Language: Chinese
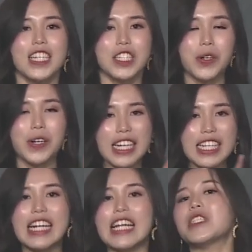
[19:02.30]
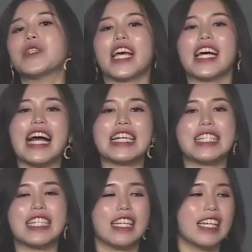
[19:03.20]
从二零零九年开
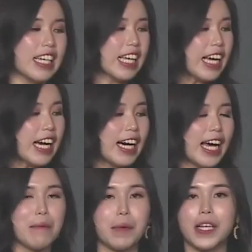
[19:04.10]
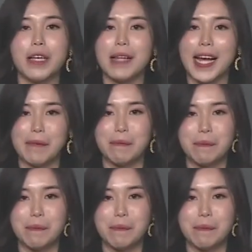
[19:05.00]
始，一盒海魔辛蜡，